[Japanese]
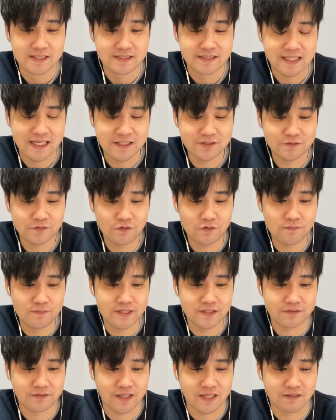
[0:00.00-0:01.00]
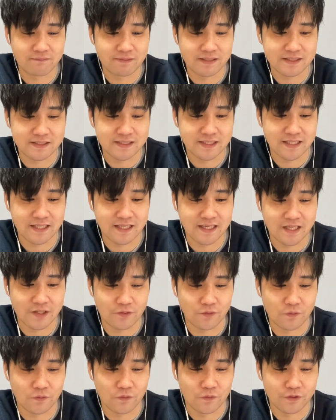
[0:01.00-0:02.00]
謎コメントがありましてね、あ
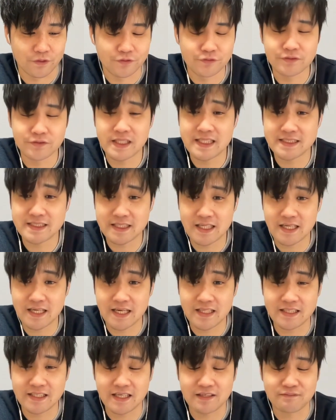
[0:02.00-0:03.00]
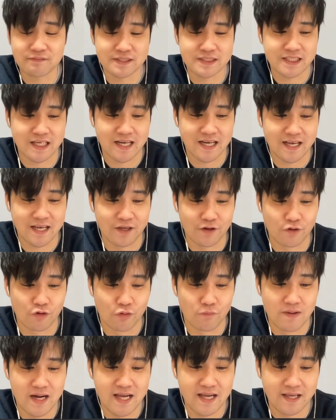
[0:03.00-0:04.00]
の、牛タンさんからいただきました。はい、お
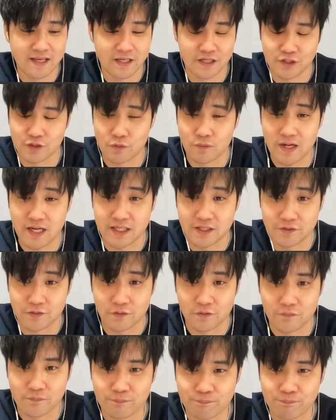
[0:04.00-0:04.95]
前、弱いよ。